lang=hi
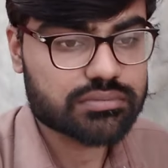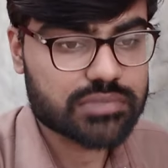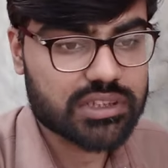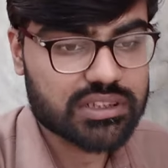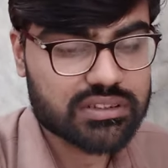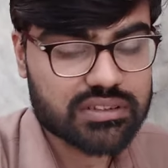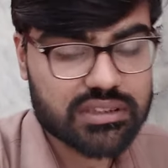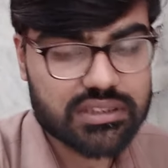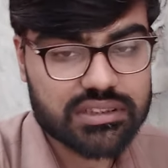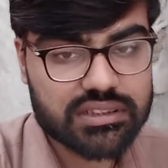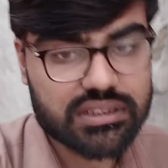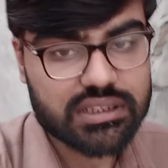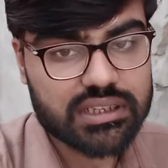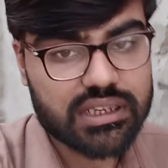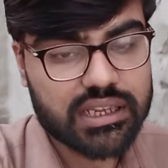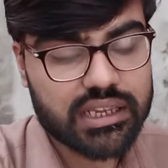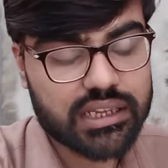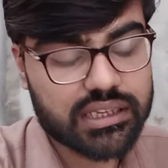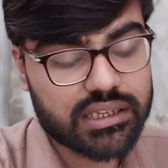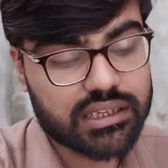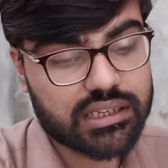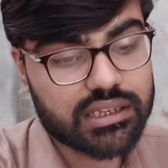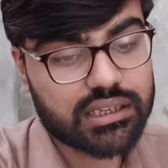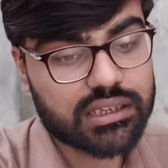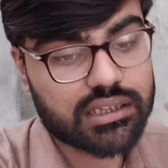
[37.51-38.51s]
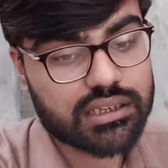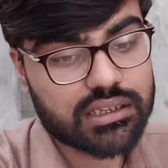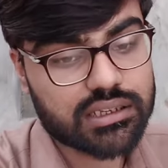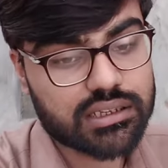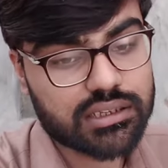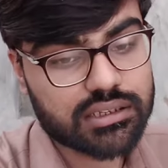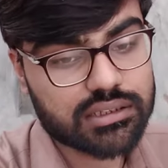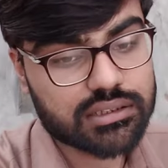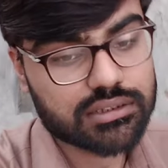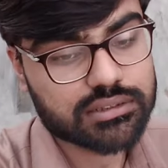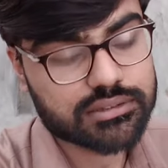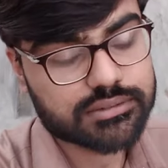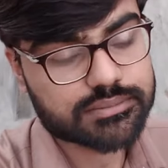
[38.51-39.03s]
मकसद ये है कि
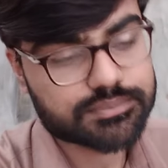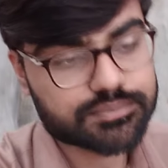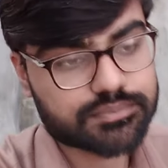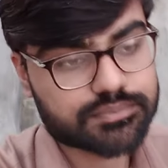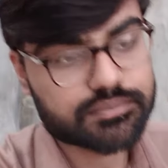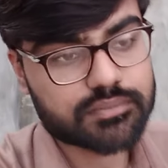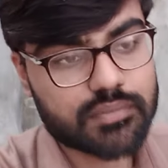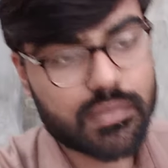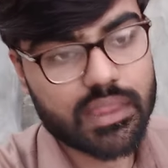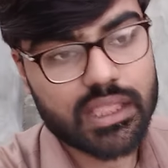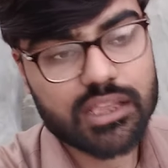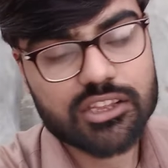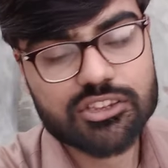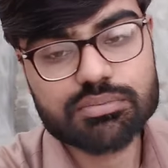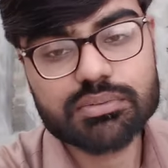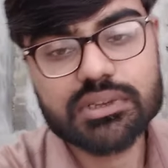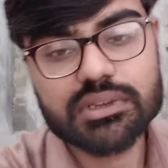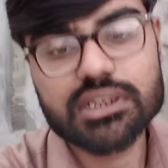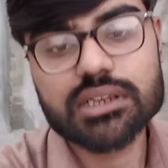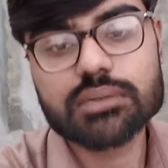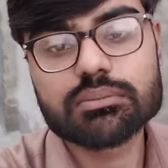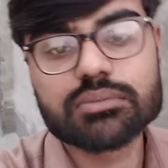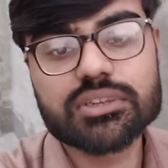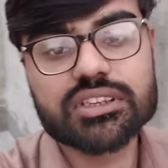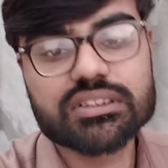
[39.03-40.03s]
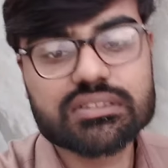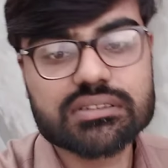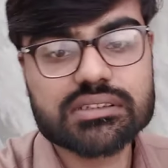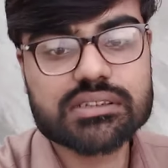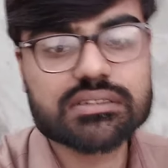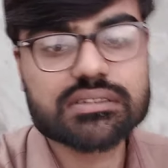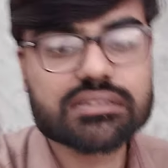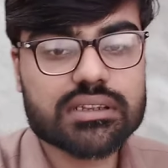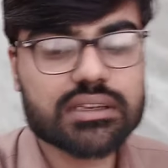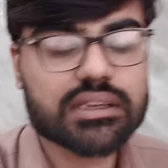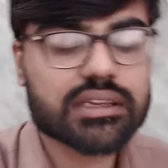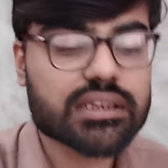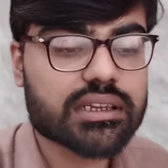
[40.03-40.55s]
इसमें हम
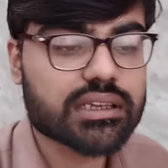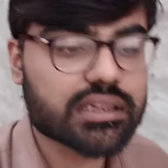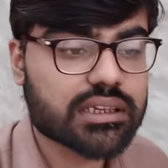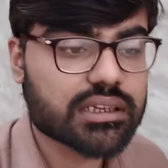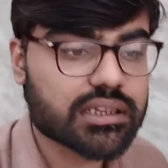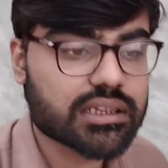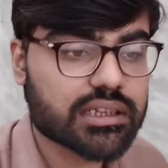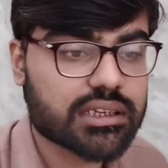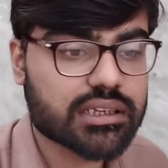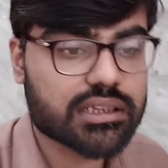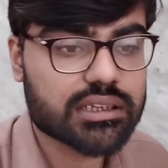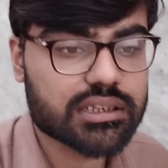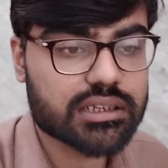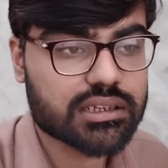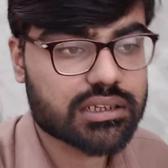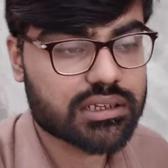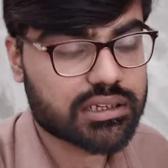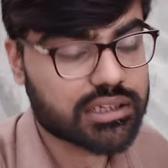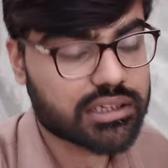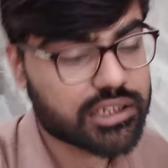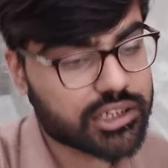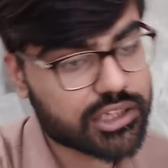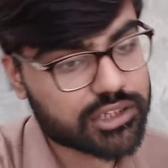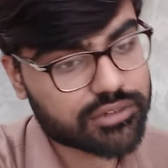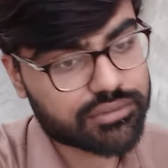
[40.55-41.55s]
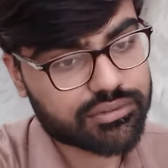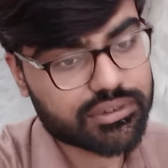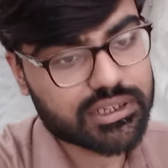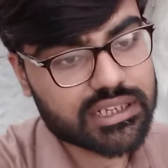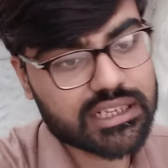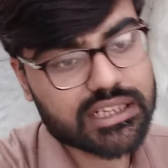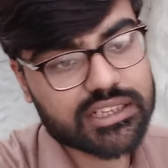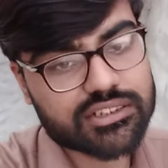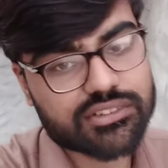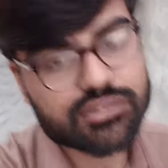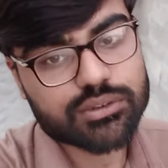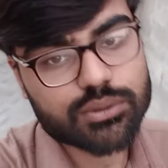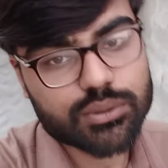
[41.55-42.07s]
डिस्कस करेंगे करंट
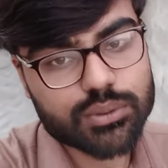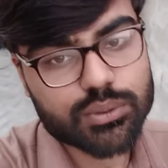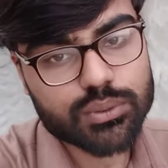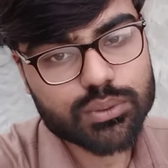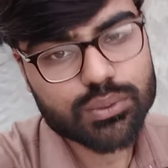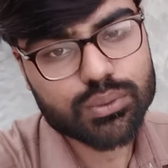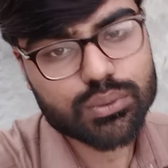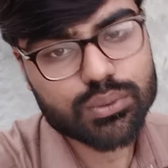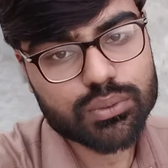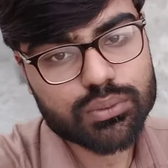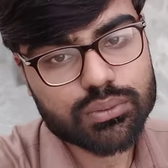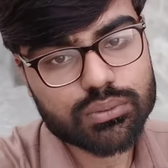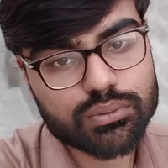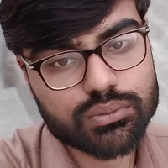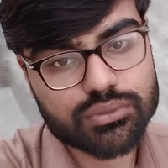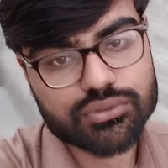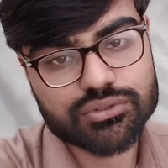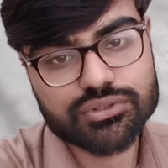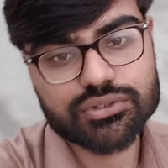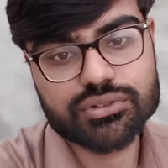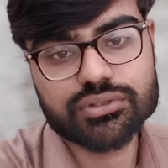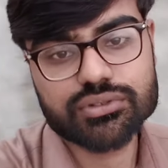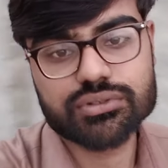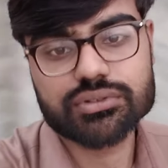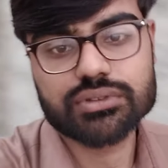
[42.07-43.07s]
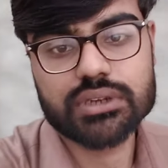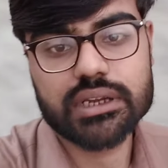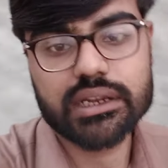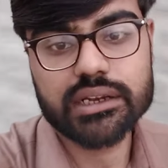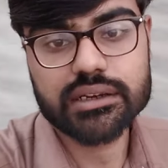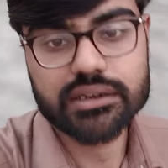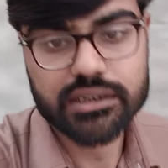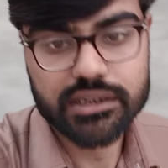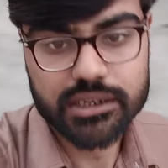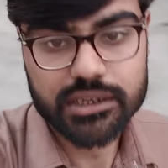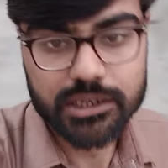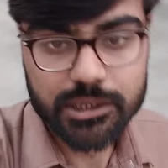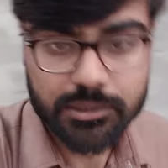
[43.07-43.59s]
अफेयर्स को कुछ
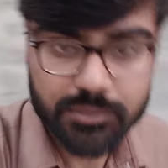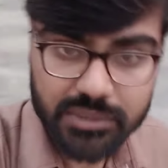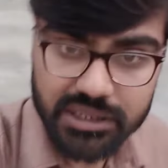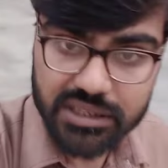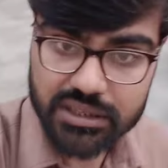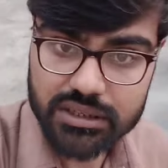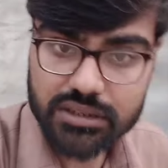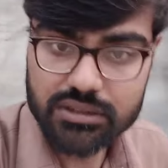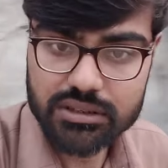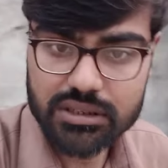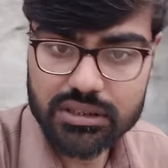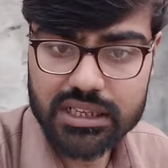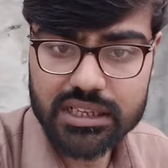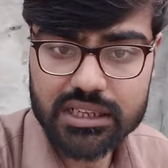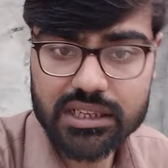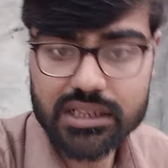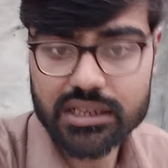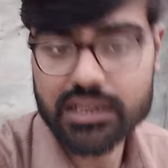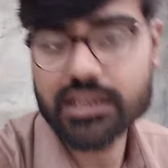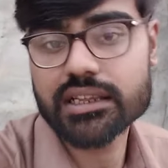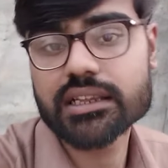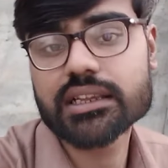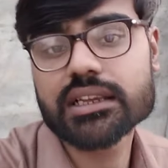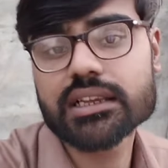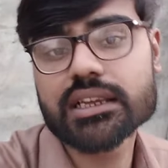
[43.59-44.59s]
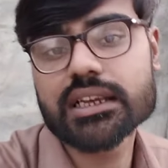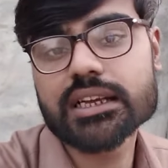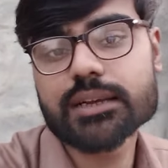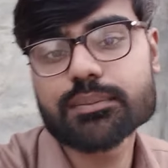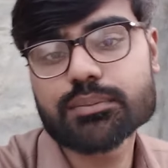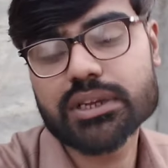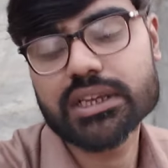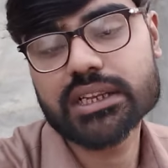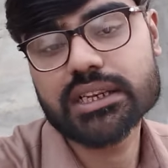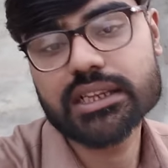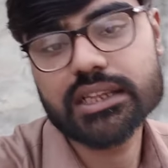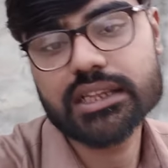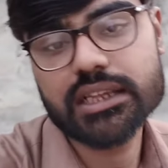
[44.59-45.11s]
एंटरटेनमेंट लेकर आएंगे
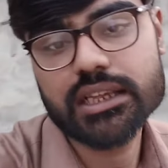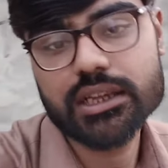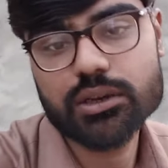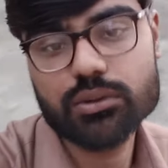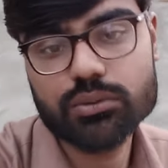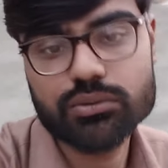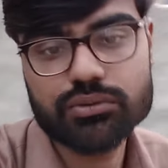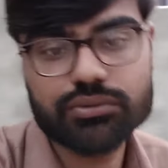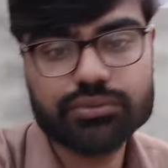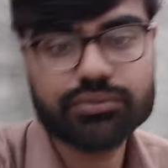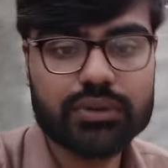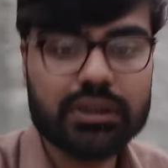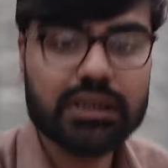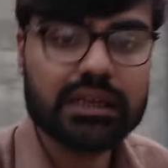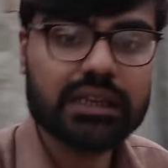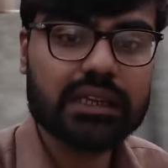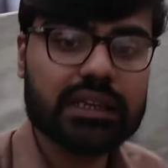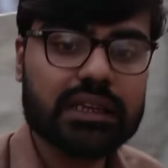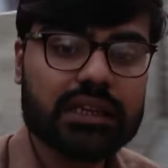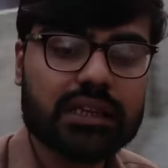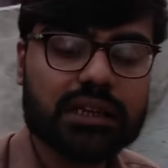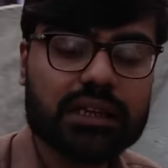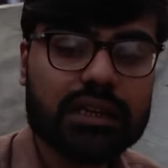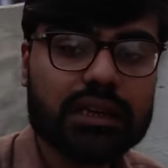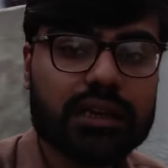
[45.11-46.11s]
आपके लिए कुछ फ़नी